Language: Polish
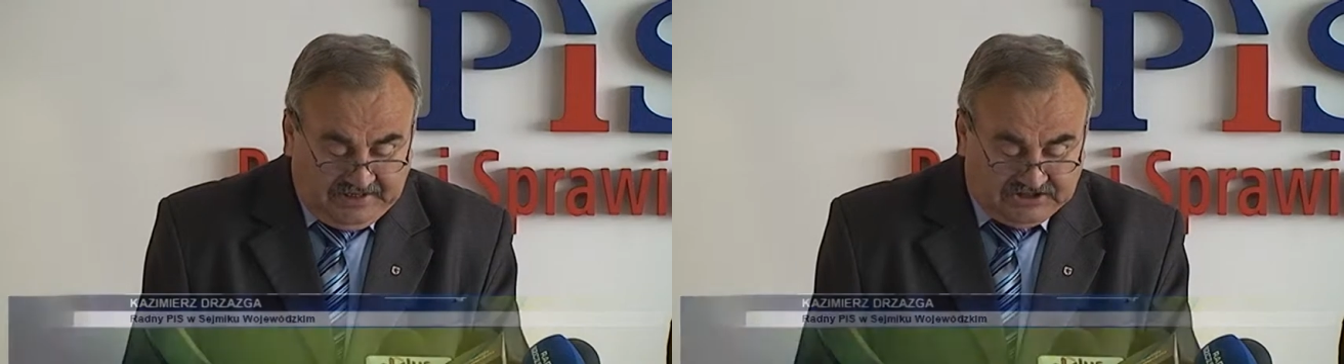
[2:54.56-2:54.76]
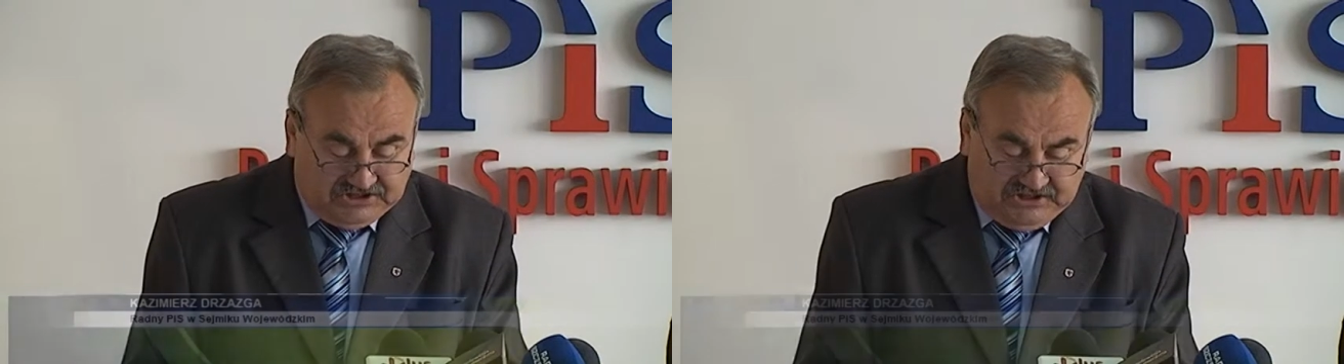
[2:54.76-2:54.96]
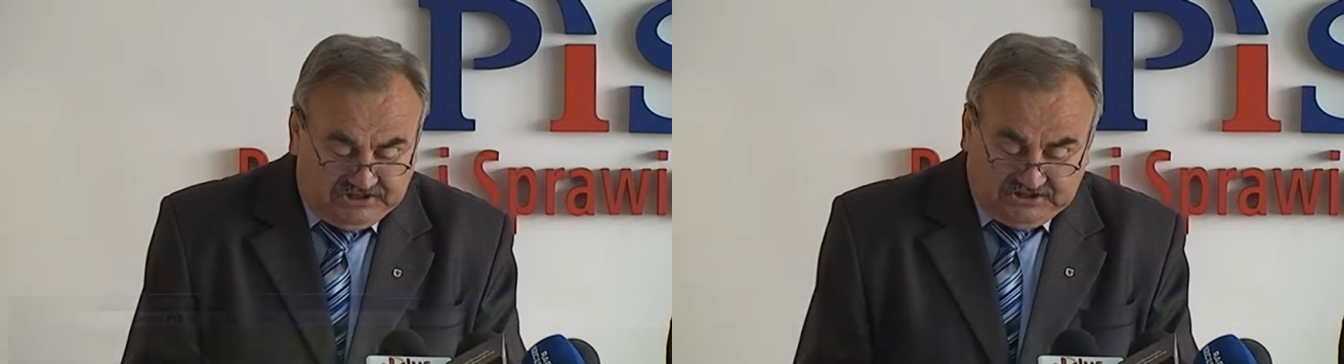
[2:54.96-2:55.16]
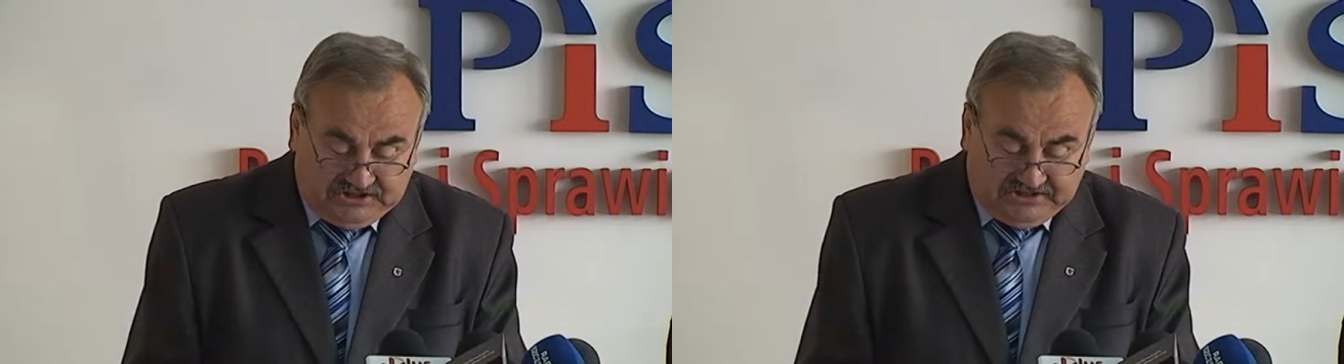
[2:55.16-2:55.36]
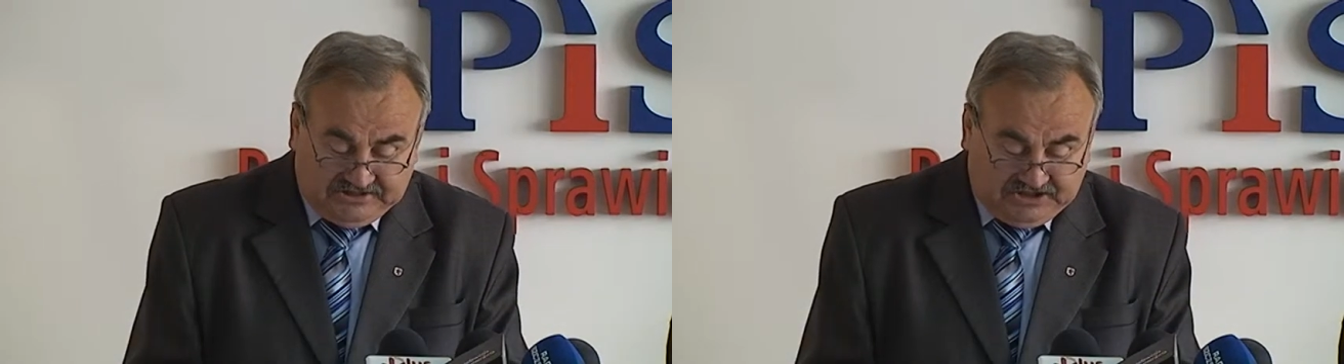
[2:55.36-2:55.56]
najczęściej
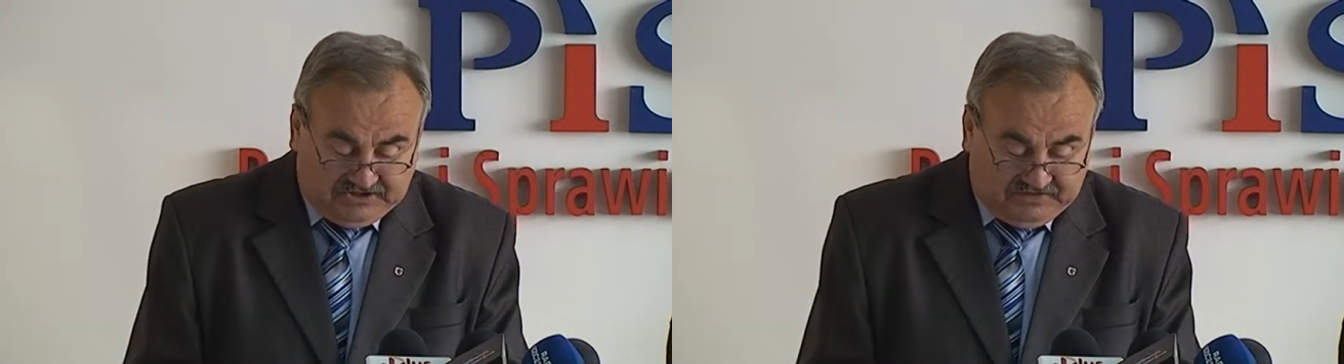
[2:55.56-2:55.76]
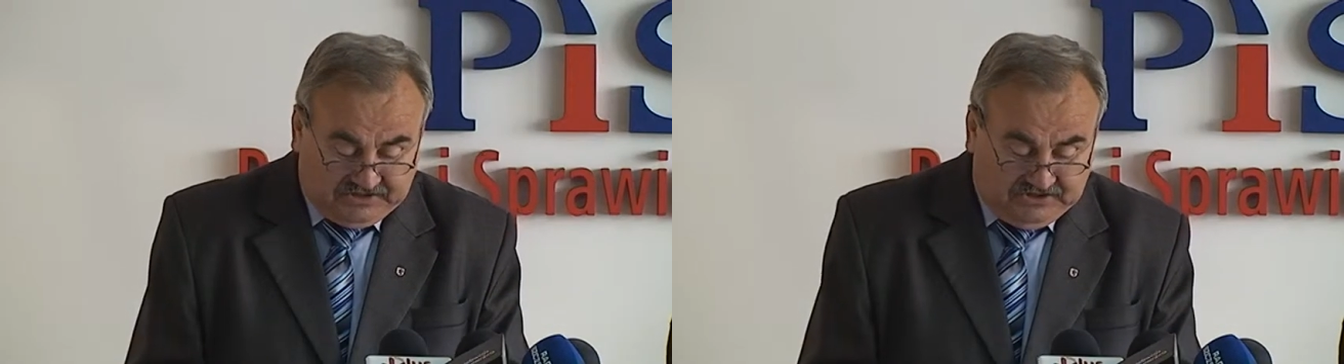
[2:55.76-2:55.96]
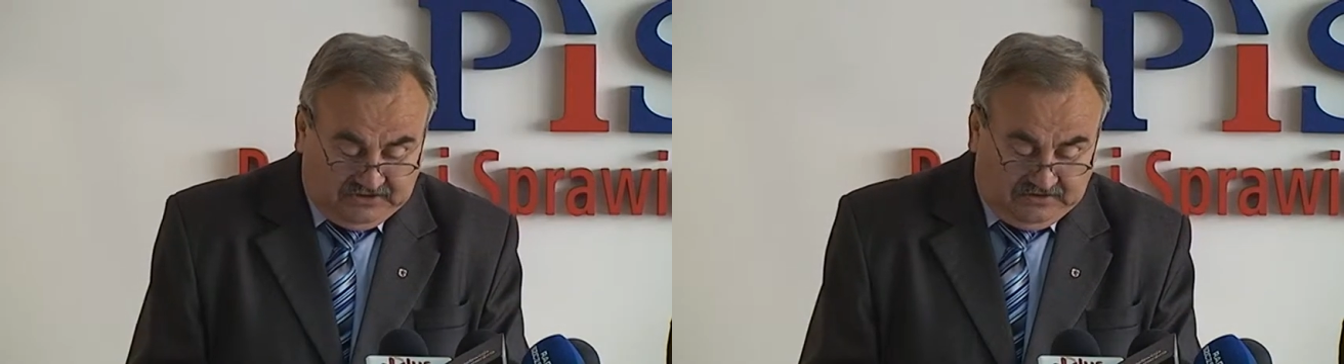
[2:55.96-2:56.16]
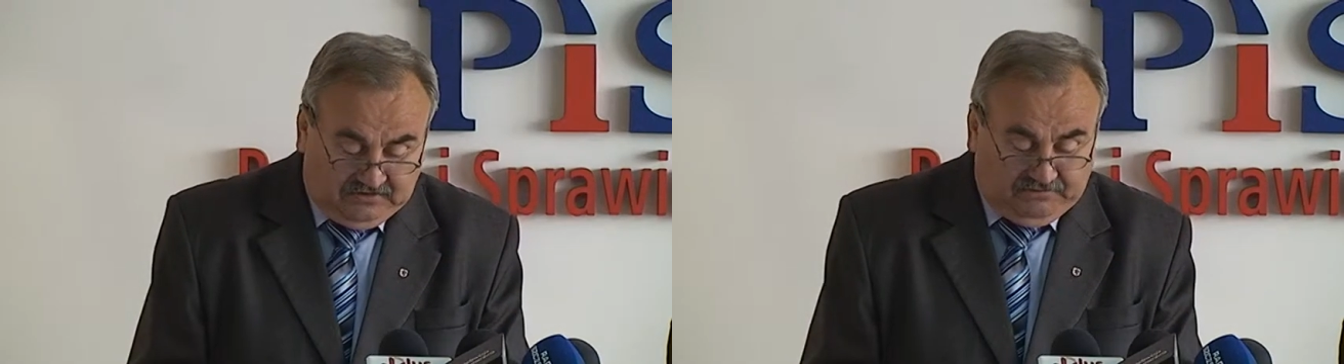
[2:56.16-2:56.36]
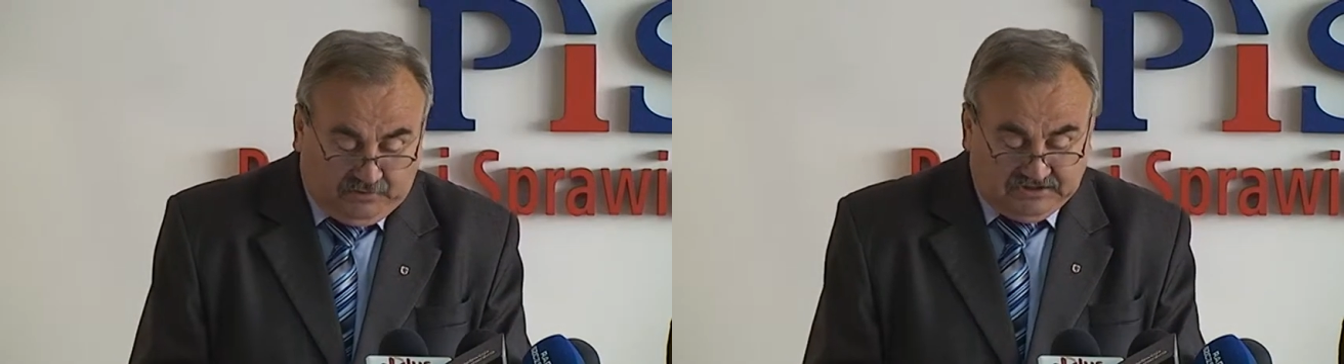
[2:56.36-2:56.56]
jest na świecie,
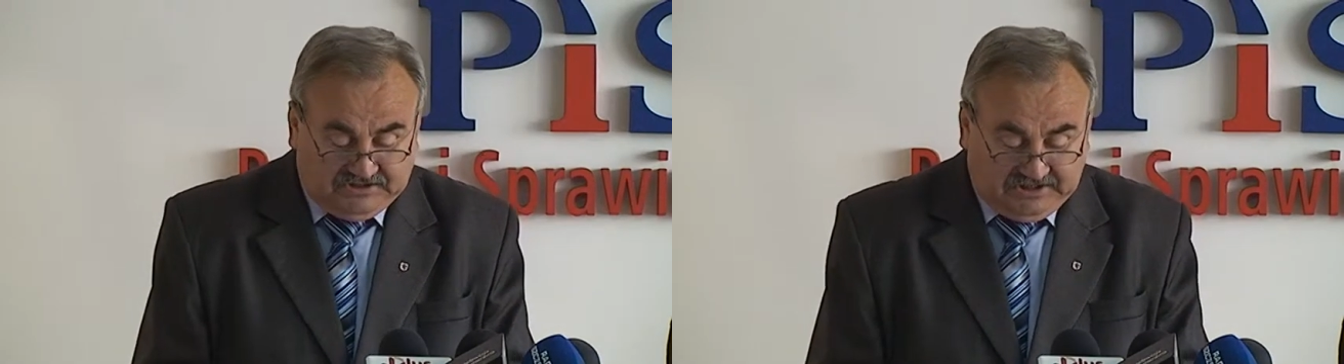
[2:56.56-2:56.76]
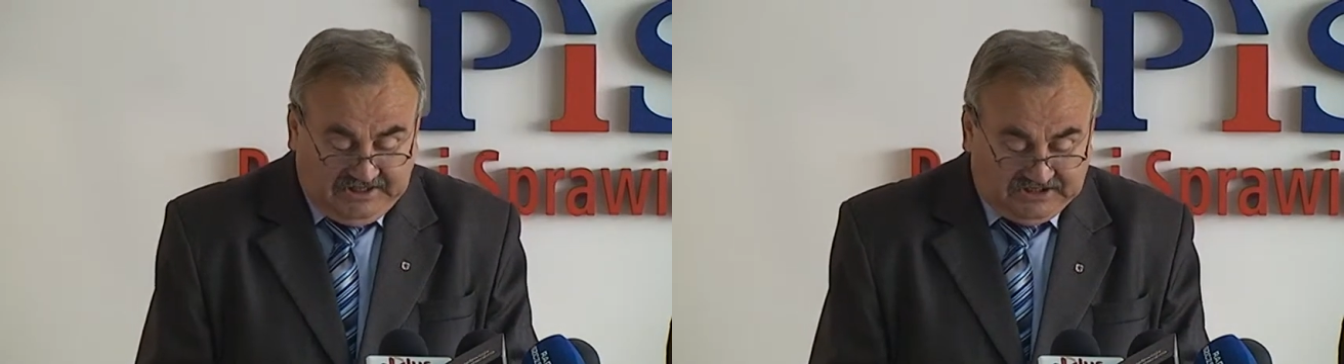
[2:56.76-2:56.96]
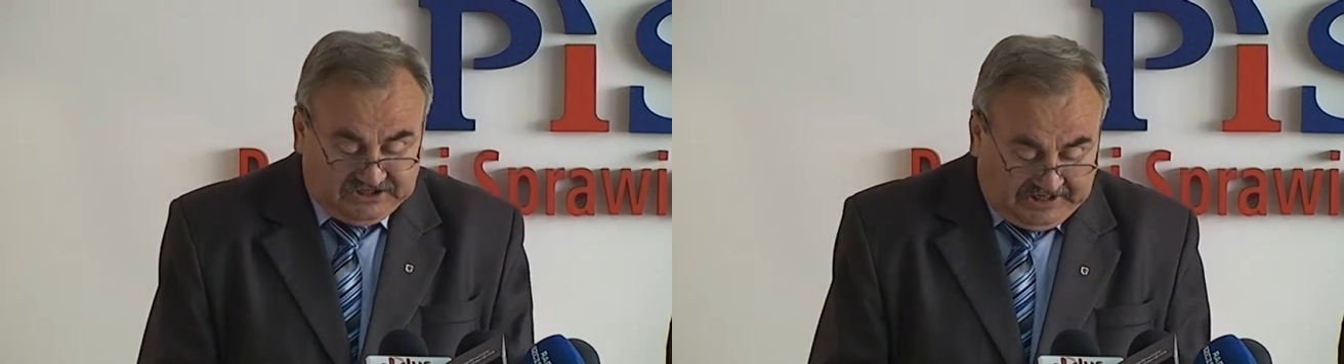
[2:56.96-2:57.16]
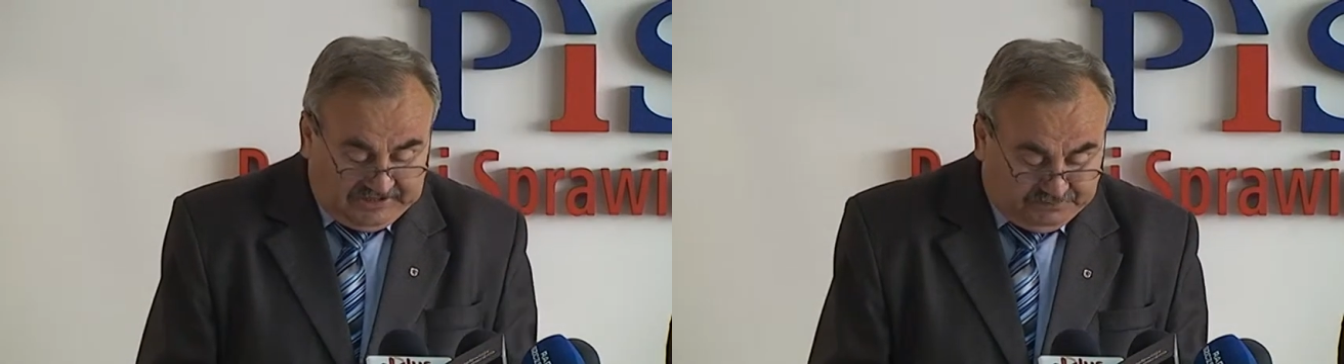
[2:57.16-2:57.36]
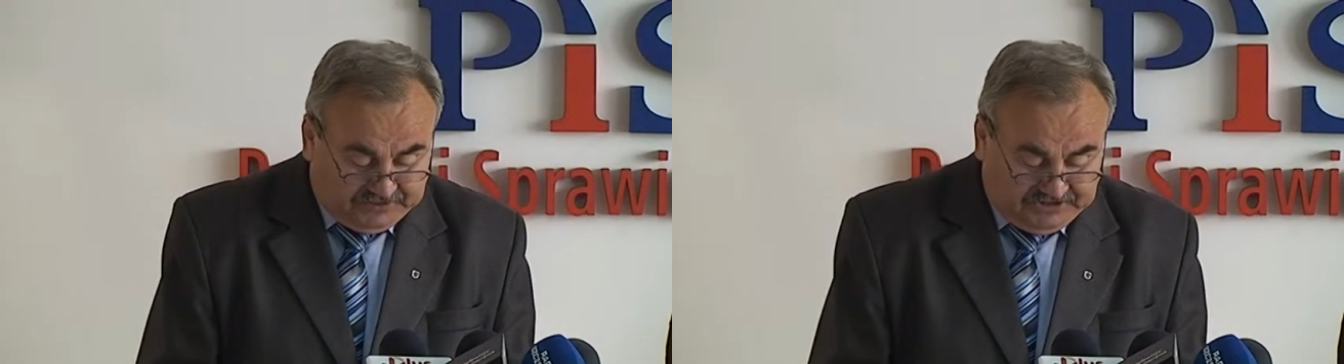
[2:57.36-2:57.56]
w Polsce także,
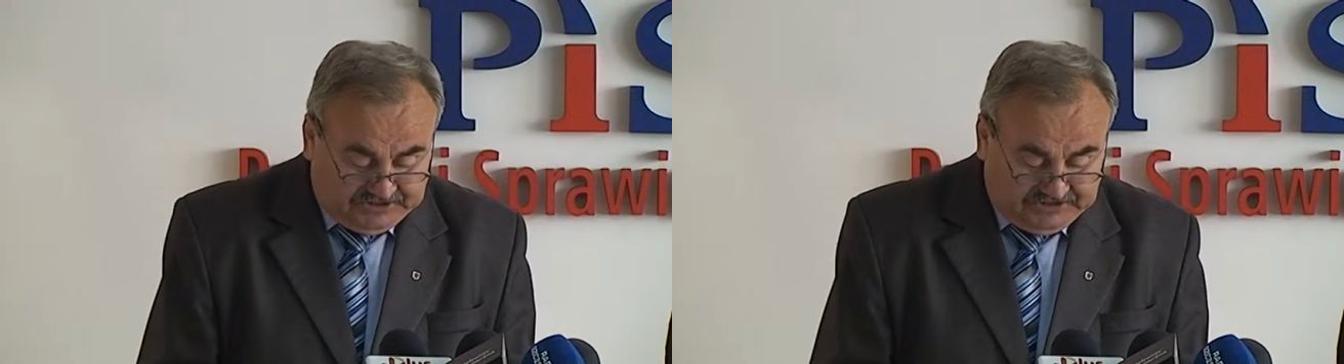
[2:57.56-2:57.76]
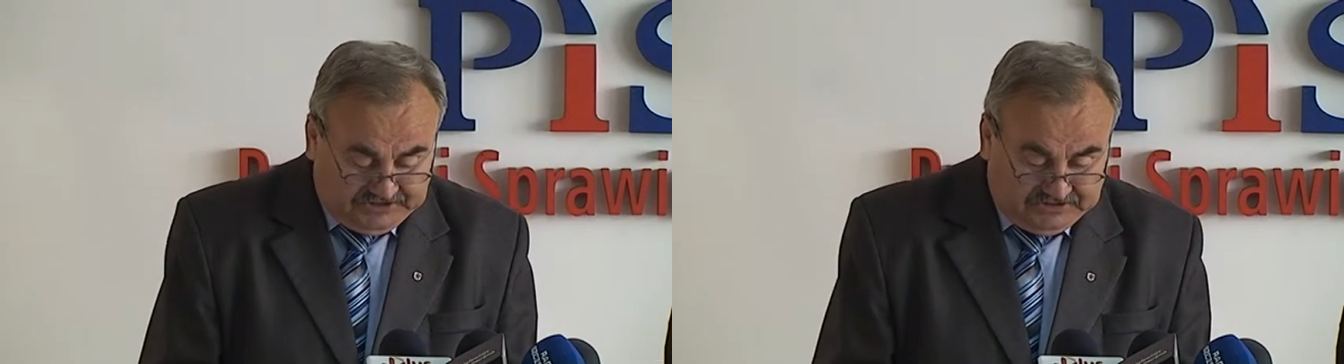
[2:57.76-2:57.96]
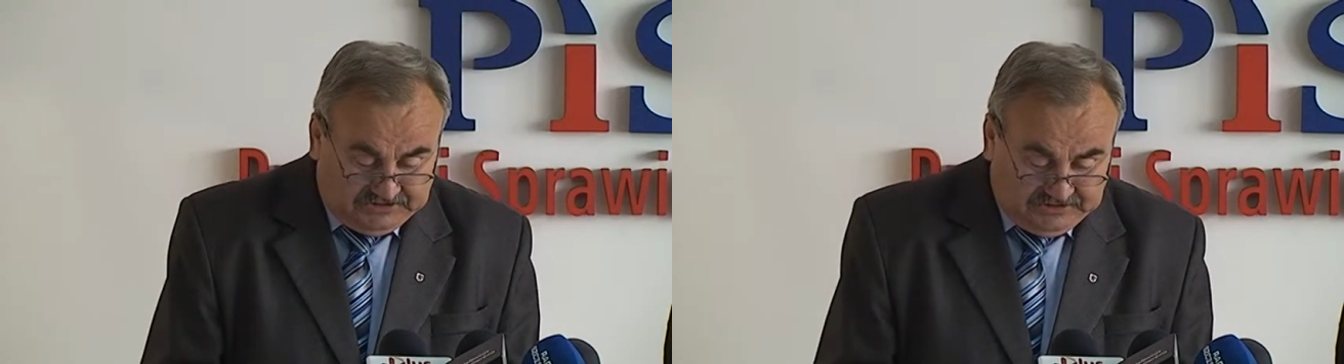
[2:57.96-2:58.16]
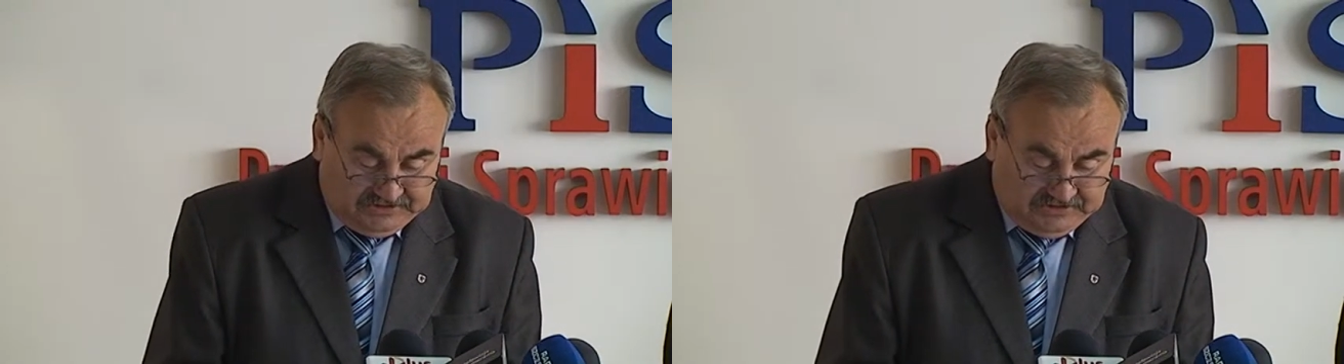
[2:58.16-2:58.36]
ależ przecież,